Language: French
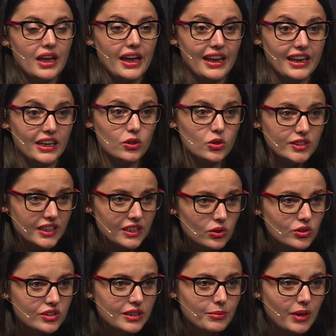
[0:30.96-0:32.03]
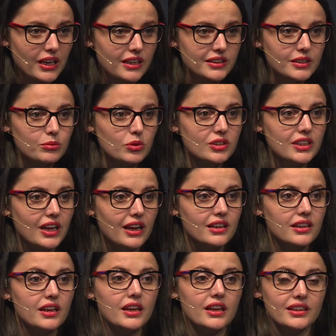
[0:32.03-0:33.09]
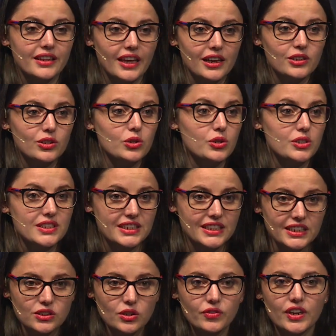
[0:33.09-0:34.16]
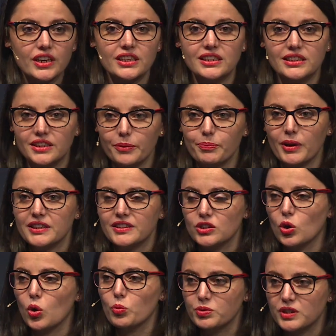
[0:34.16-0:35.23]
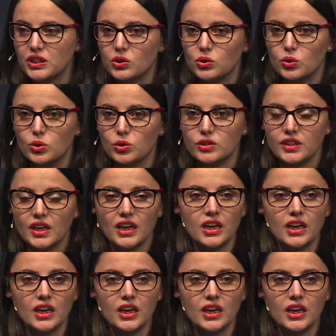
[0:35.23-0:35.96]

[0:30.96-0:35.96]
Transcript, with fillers: Et les conséquences des maladies mentales, telles que schizophrénie, dépression ou psychose,